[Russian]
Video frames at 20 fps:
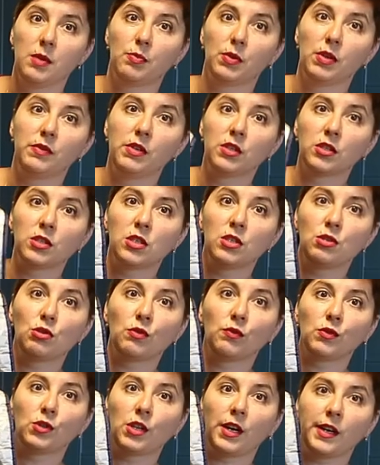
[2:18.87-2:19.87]
и появилась еще
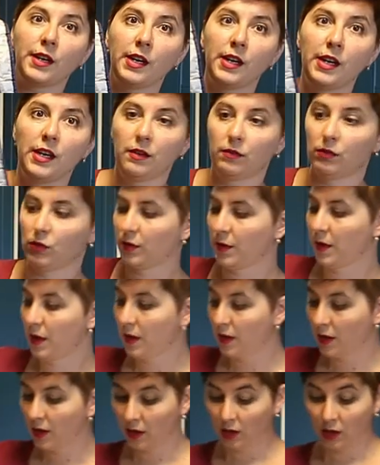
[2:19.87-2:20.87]
вот такая вот.
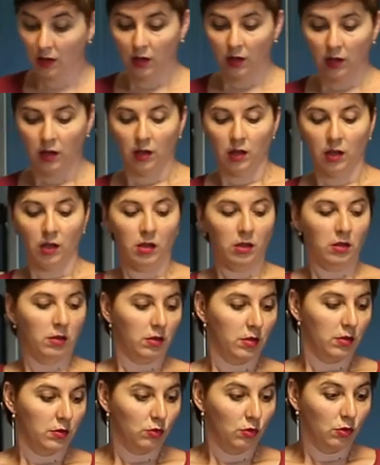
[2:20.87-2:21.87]

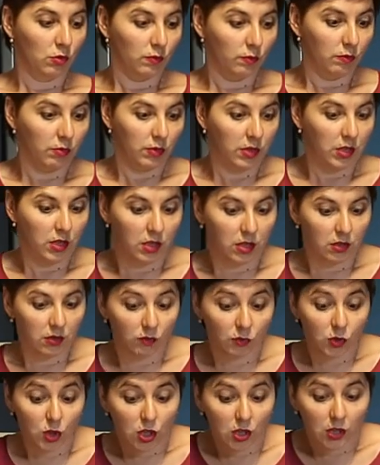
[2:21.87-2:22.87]
Ну,
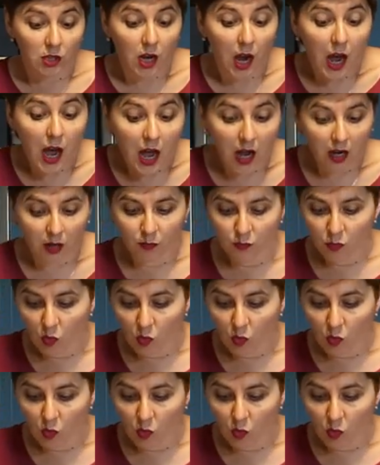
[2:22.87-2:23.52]
вот как